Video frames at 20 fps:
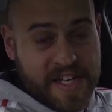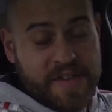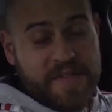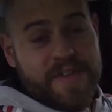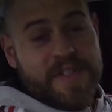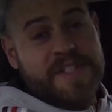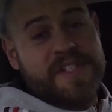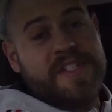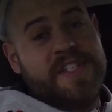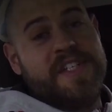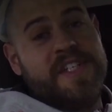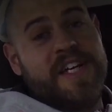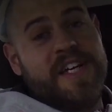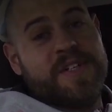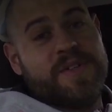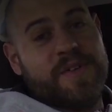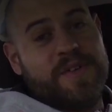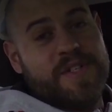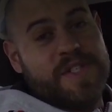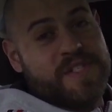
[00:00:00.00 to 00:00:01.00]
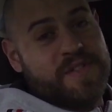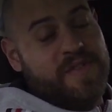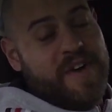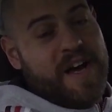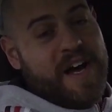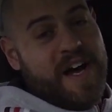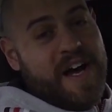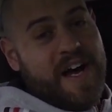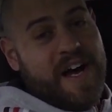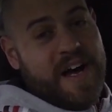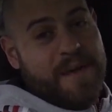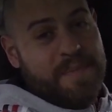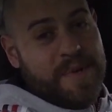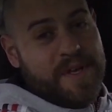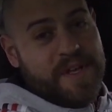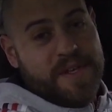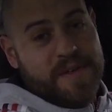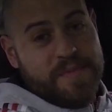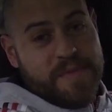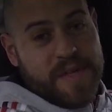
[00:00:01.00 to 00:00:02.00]
investiert und zwar habe
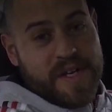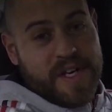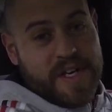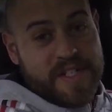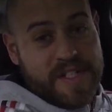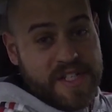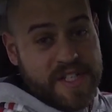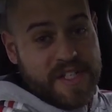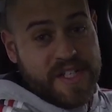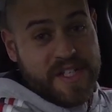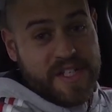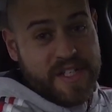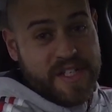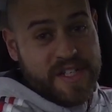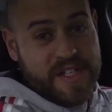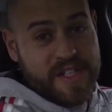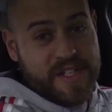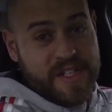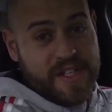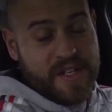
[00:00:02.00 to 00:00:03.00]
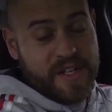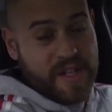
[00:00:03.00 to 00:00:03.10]
ich mir die